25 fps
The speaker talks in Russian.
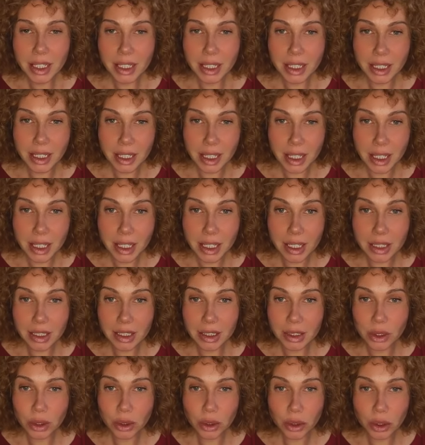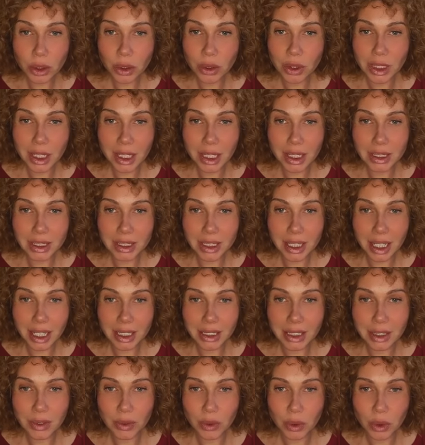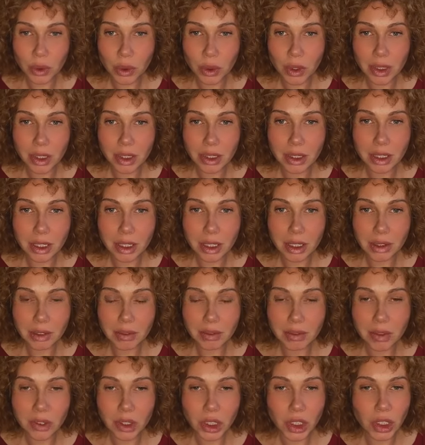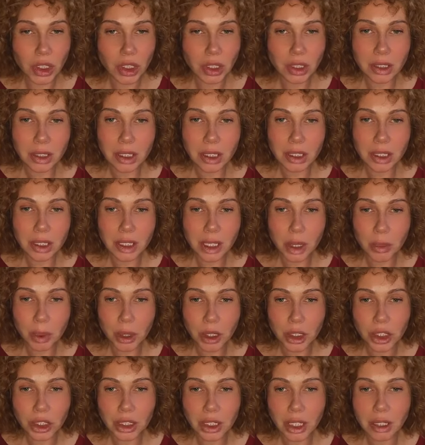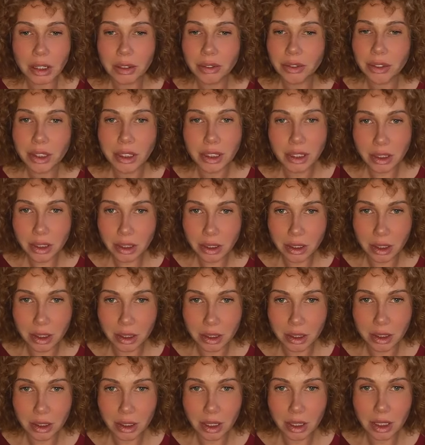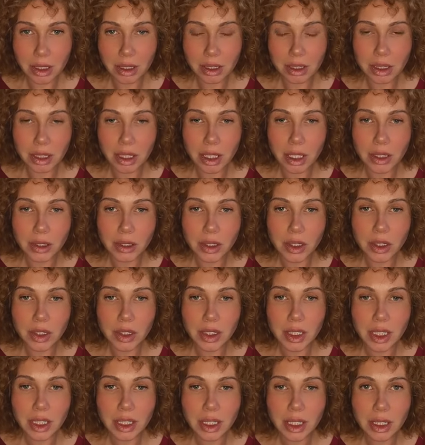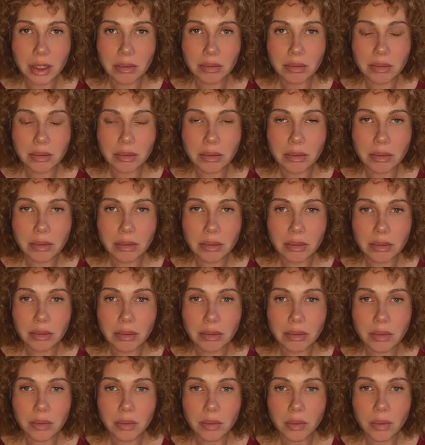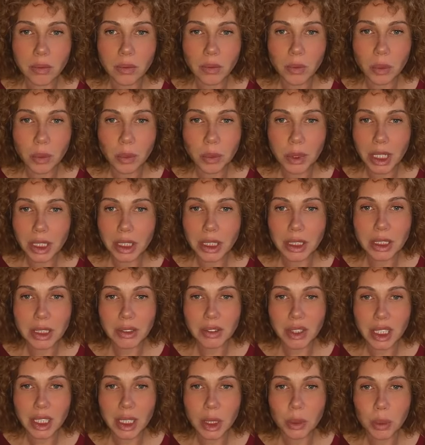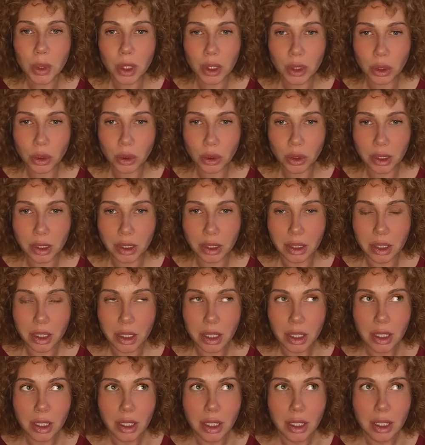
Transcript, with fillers: Я то, что я рассказываю, это не где-то я прочитала в книгах, это не где-то у меня нет своей лаборатории.